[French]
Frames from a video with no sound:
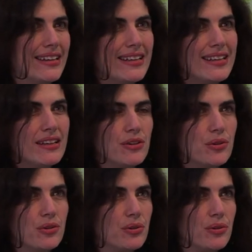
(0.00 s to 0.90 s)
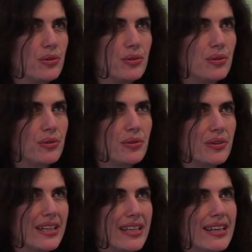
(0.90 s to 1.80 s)
euh,
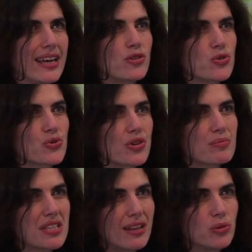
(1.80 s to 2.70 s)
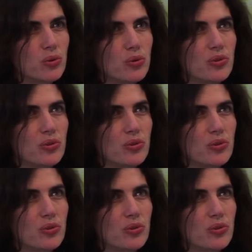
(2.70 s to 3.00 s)
et, quelque chose comme ça de,